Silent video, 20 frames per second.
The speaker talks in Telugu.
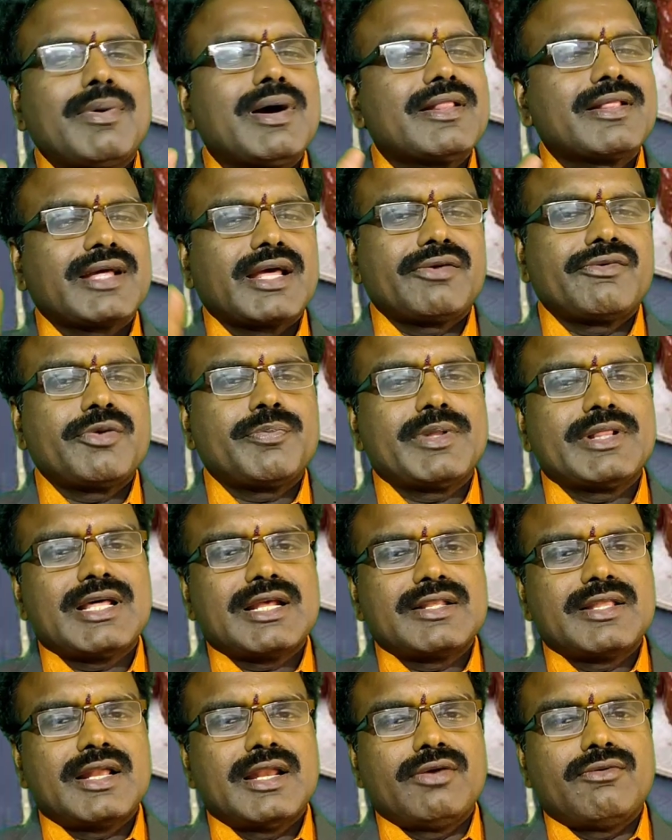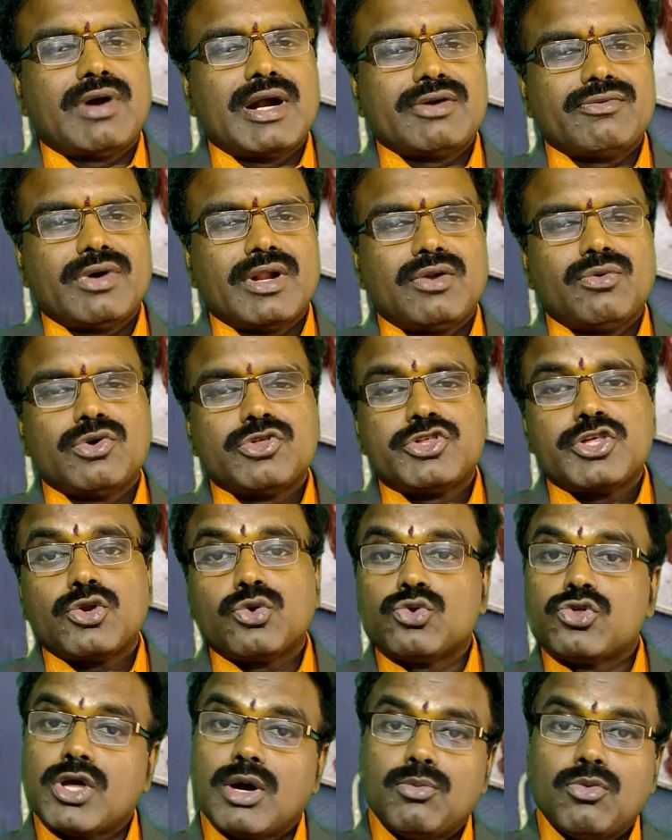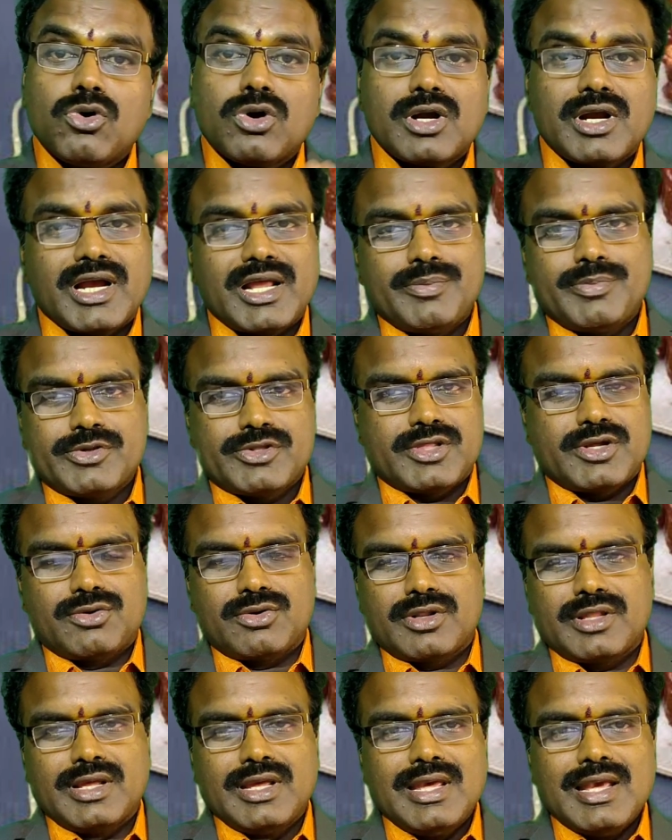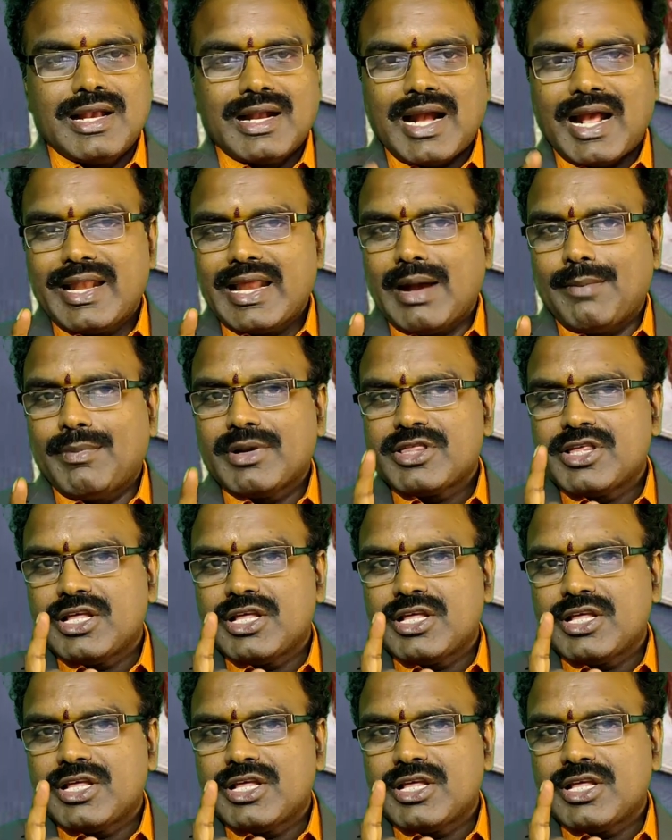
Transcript: ప్రమాదకరమైన పదార్థాలే వాటి వల్ల వచ్చే రుచి అమోఘంగా అనిపిస్తూ ఉంటుంది కానీ అమ్మ